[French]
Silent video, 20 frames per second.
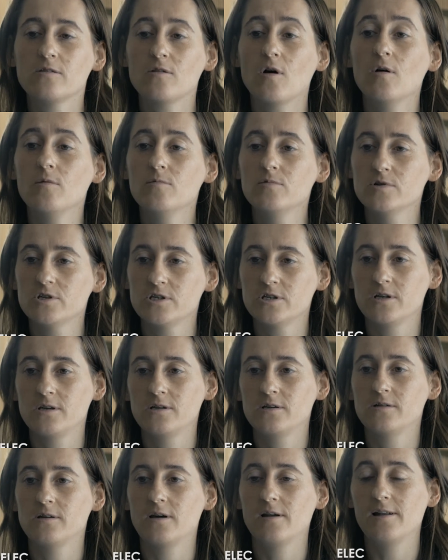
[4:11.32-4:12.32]
être
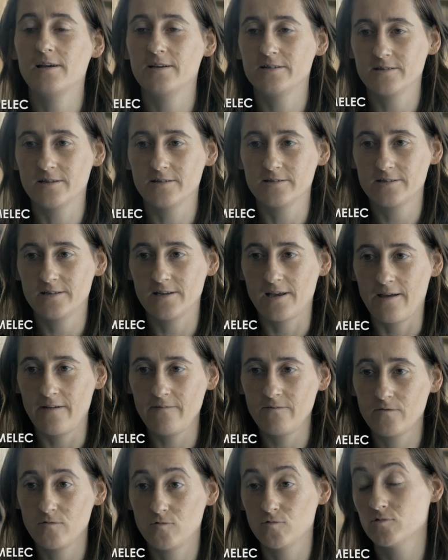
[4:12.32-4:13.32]
embauchée à la
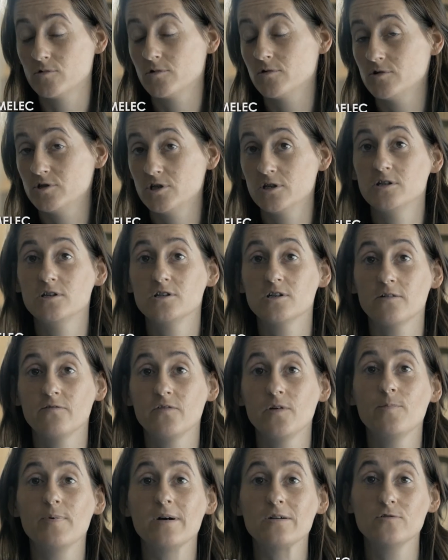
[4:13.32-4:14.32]
SNCF, donc j'ai déjà
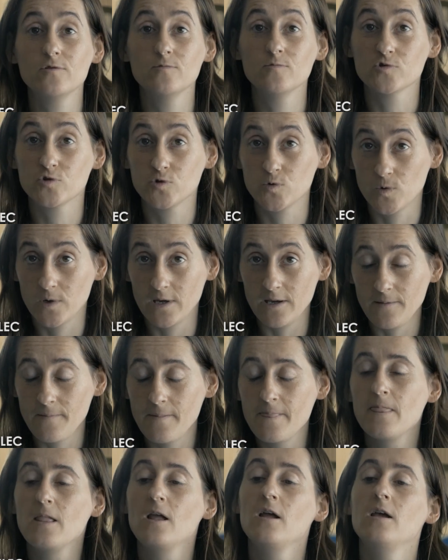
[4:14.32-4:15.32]
fait part de mon souhait.
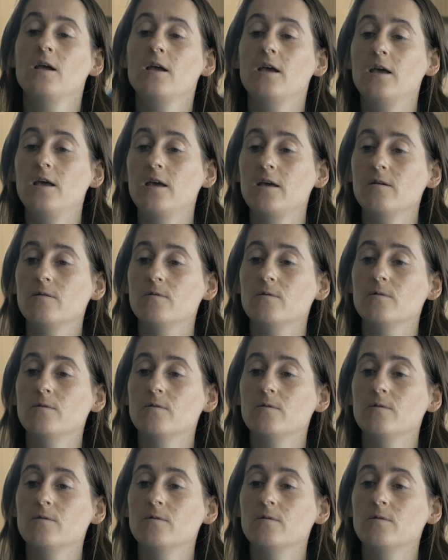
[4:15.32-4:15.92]
Et